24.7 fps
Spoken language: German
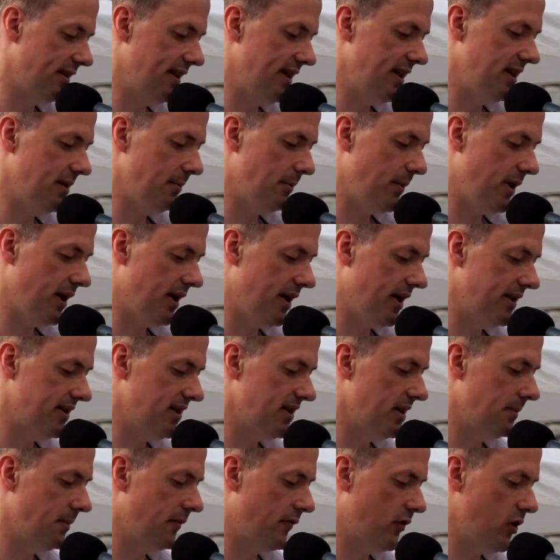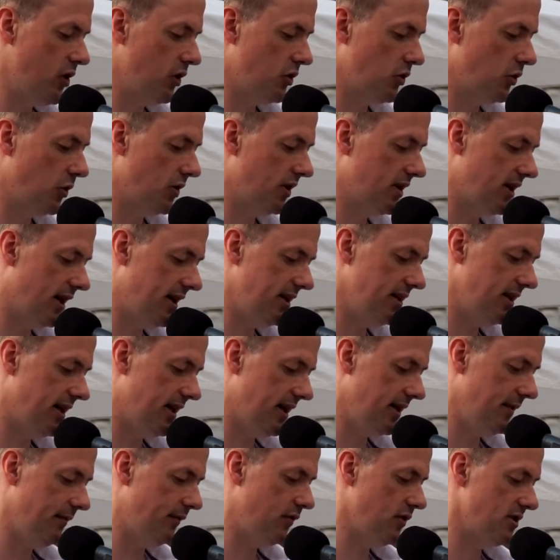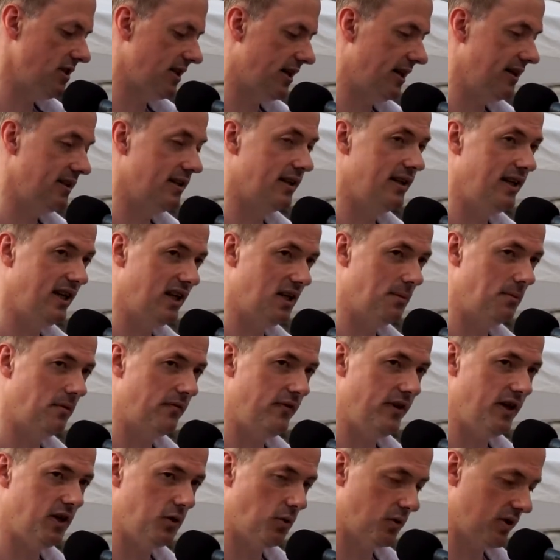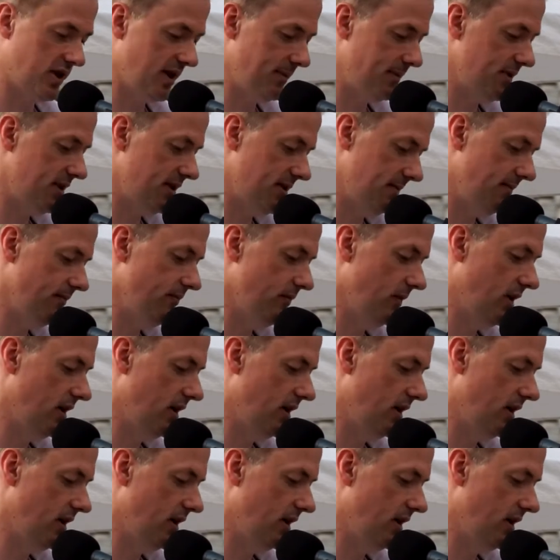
linken Mehrheit in der Bevölkerung keine einflussreiche linke Bewegung gibt,